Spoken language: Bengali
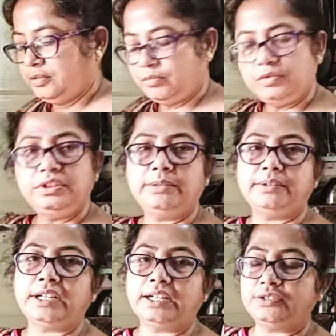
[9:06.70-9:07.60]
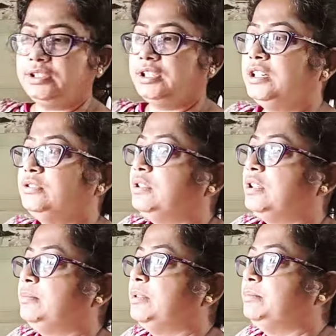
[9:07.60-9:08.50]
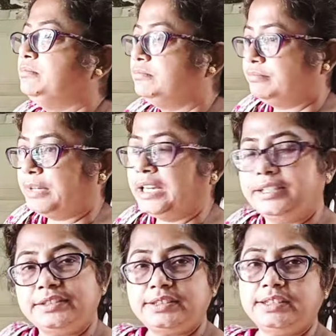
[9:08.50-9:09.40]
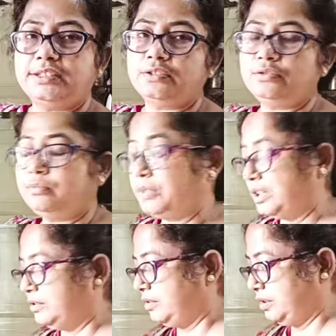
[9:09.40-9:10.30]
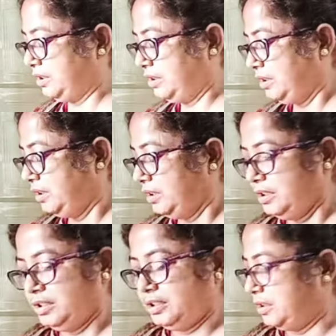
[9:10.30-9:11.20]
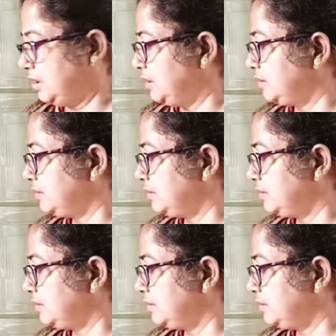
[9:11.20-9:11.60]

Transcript: বৌদি আবার গাজরের হালুয়া বা পায়েস টায়েস এগুলো খুব ভালো করে আর